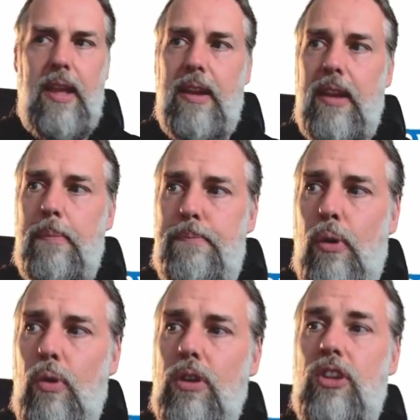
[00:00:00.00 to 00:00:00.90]
die
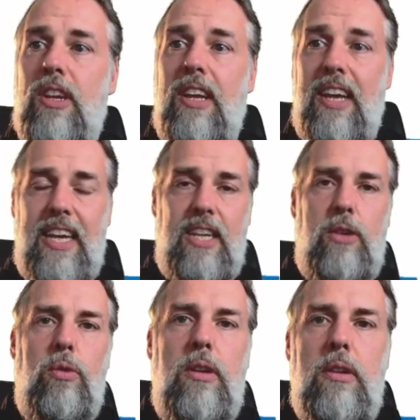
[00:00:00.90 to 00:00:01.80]

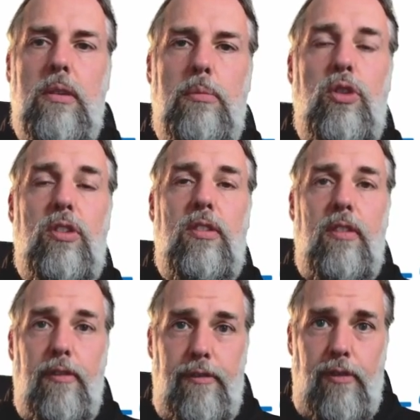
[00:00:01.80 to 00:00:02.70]
Punktrechnungen müssen
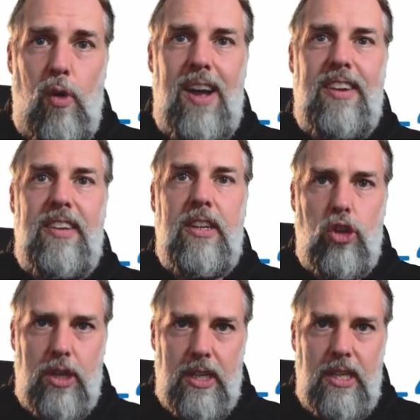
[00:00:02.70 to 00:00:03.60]
vor den
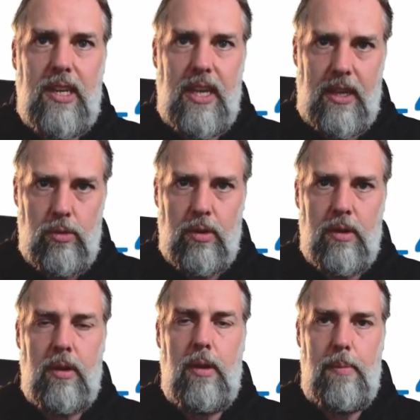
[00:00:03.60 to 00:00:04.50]
Strichrechnungen
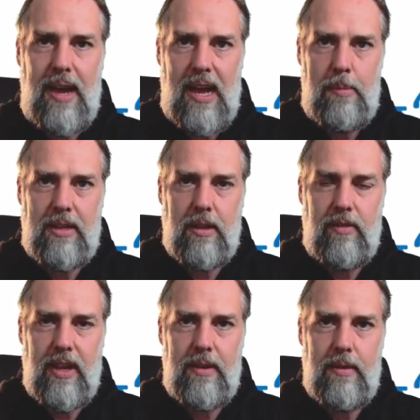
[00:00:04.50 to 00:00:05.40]
bearbeitet werden.